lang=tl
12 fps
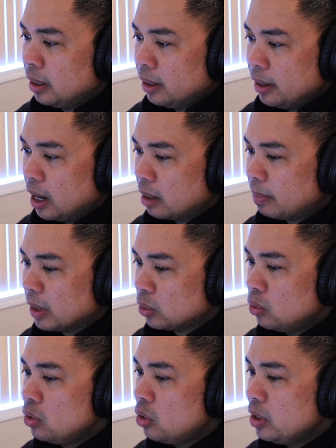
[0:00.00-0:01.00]

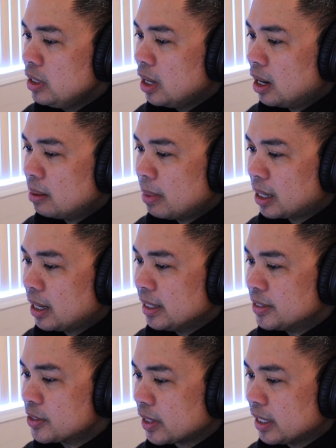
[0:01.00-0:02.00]
nagpatuloy ang mga
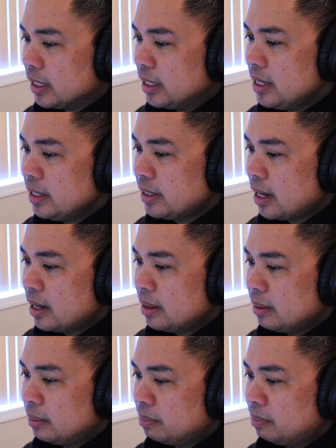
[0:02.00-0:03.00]

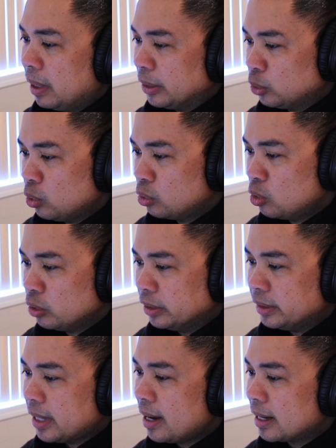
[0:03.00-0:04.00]
Israelita patungong
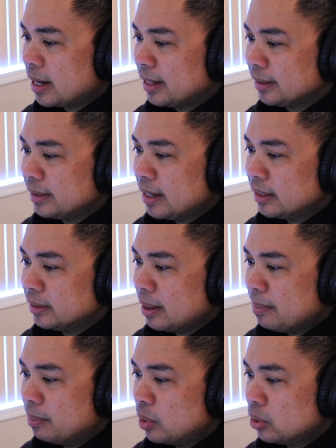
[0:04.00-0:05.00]
dagat ng
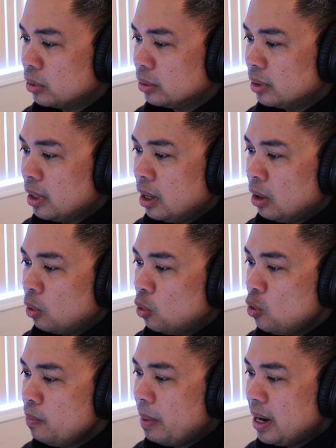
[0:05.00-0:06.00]
Tambo
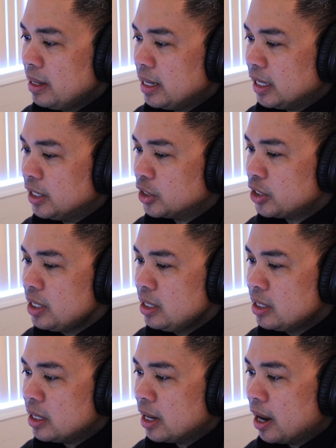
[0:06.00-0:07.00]
upang
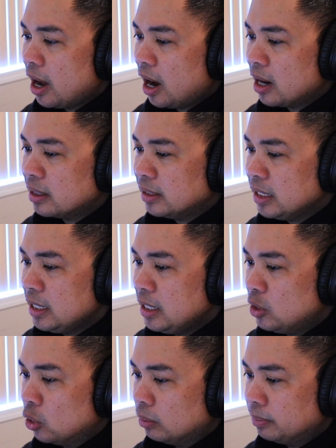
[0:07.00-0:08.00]
lihisin ang
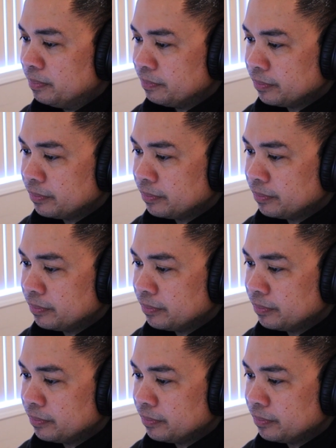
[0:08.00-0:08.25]
Edom.